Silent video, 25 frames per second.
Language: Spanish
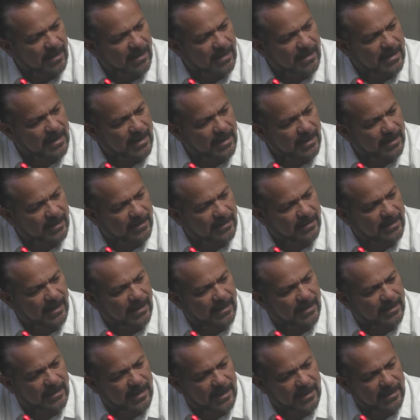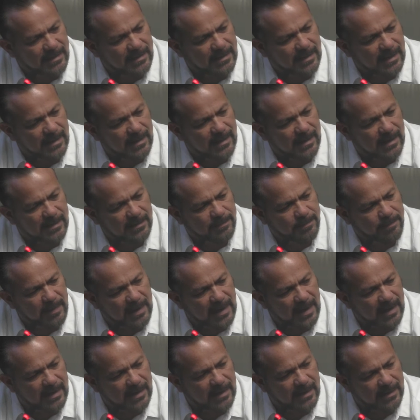quienes detentan las
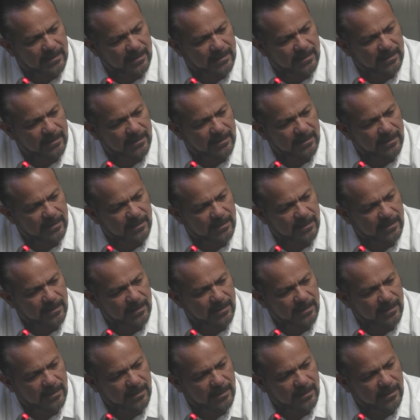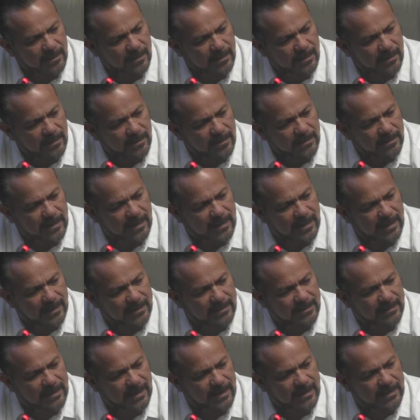placas de
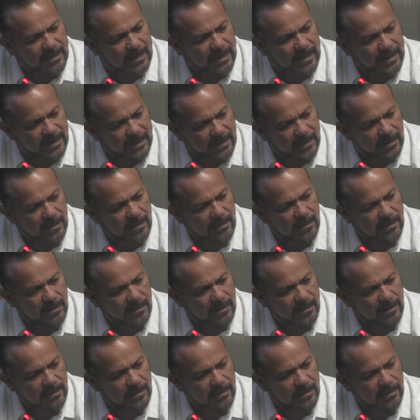las TTE